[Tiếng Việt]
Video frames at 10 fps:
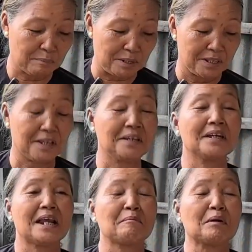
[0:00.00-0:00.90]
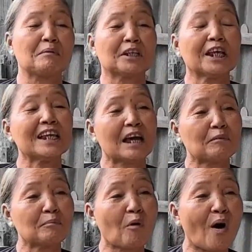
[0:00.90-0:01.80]
là bởi vì là mình tuy
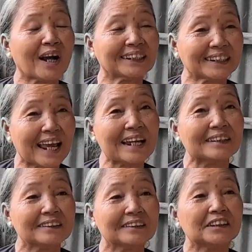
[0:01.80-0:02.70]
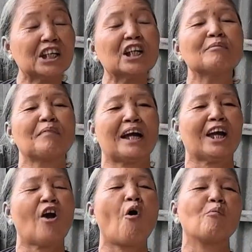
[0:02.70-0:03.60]
là mình bỏ cái xác nhưng
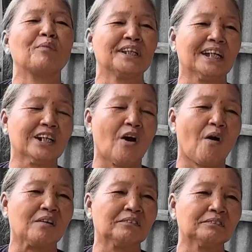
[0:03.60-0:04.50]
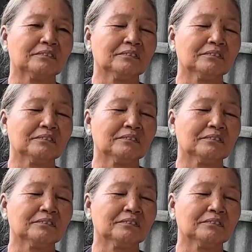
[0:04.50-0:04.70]
mà cái hồn mình vẫn còn.